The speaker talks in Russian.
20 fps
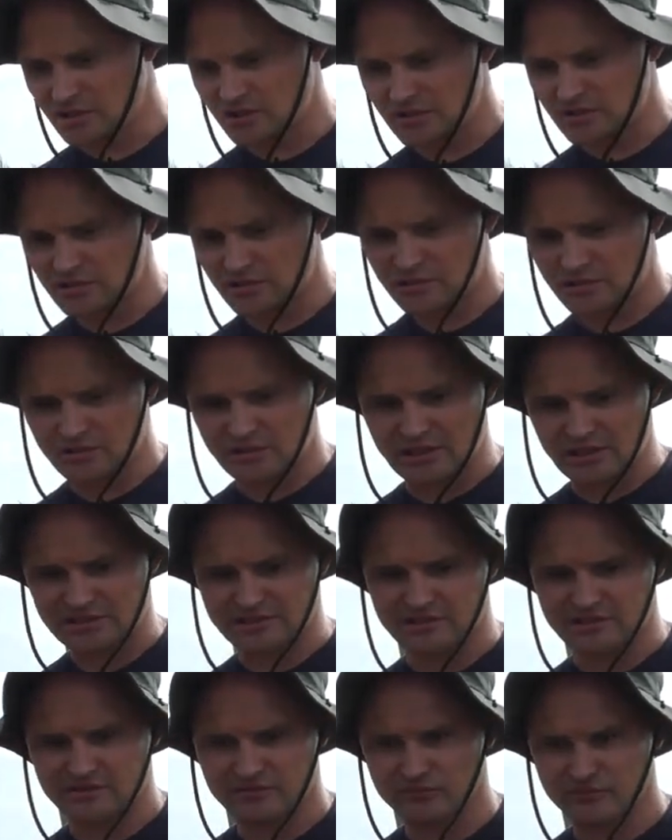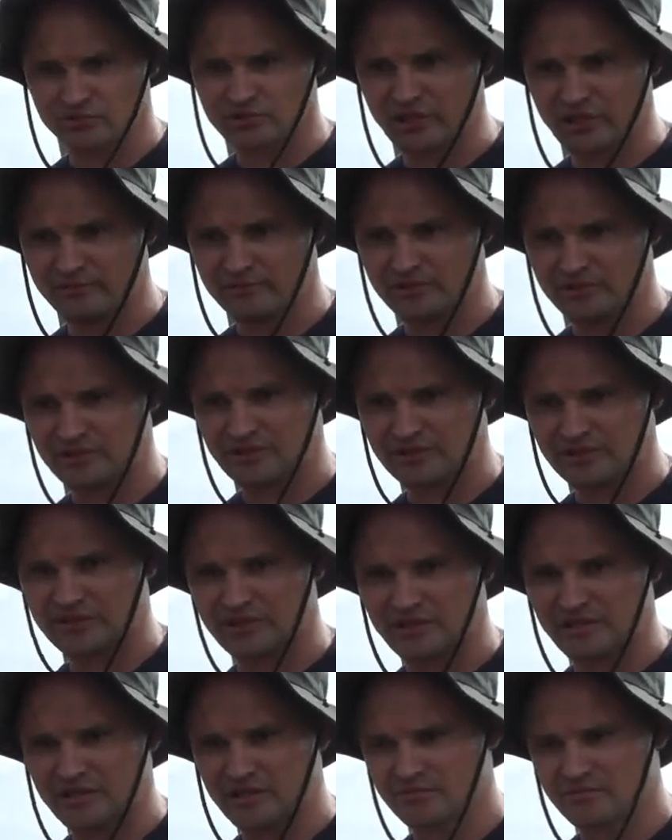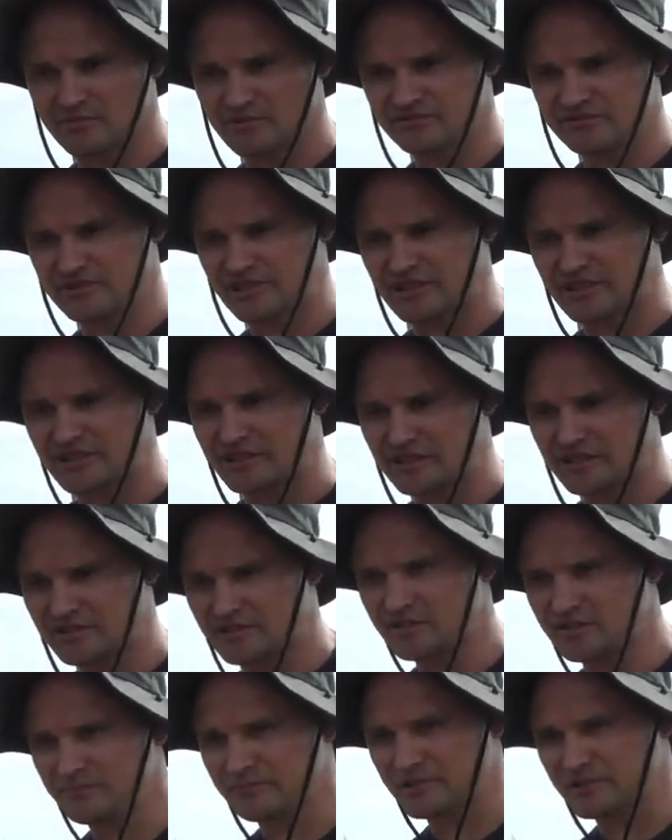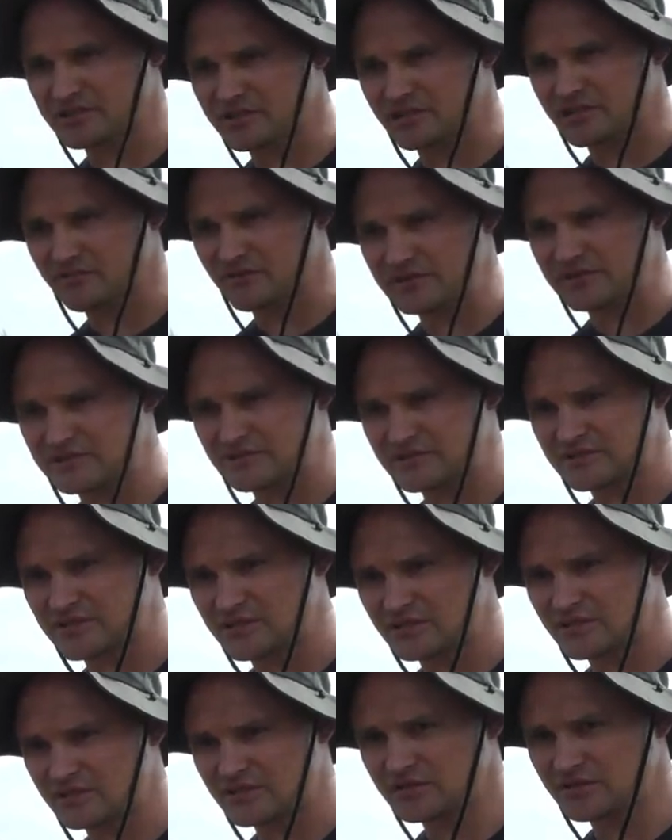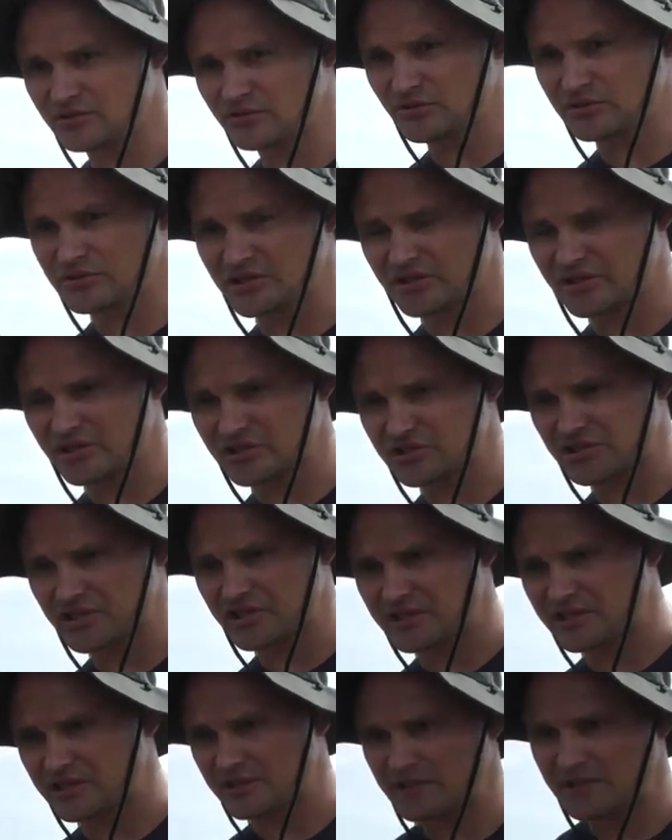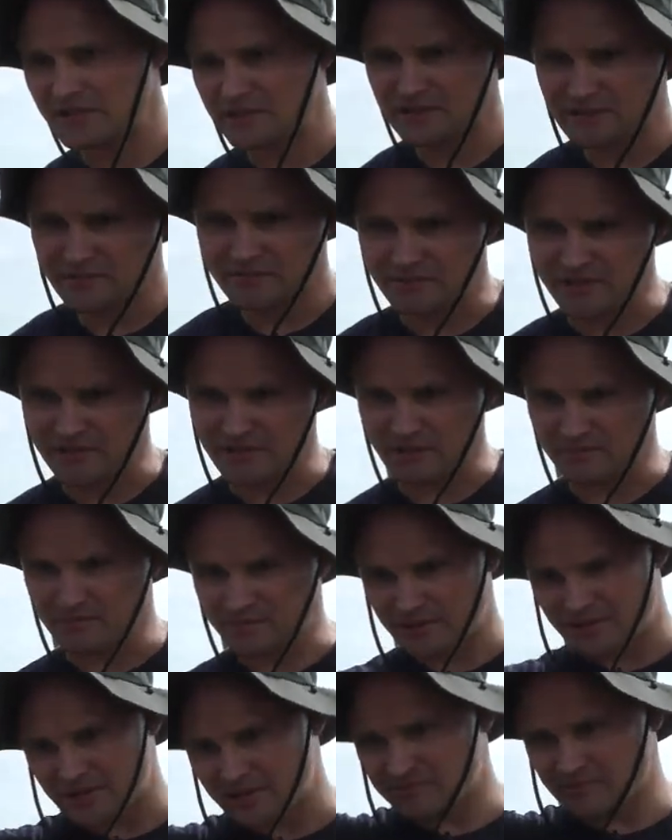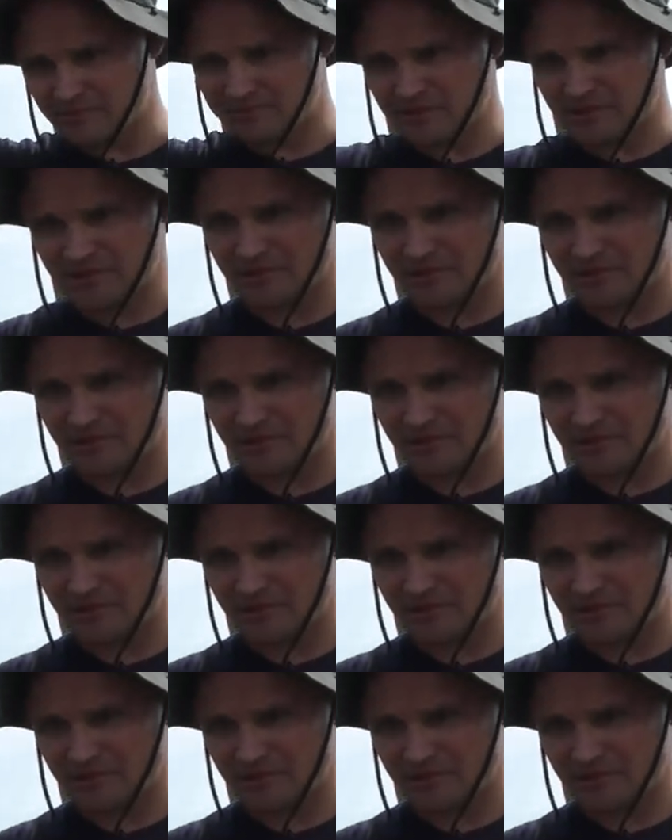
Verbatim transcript: Э, от фундамента, от края мы взяли метр двадцать до дренажа Прокопали по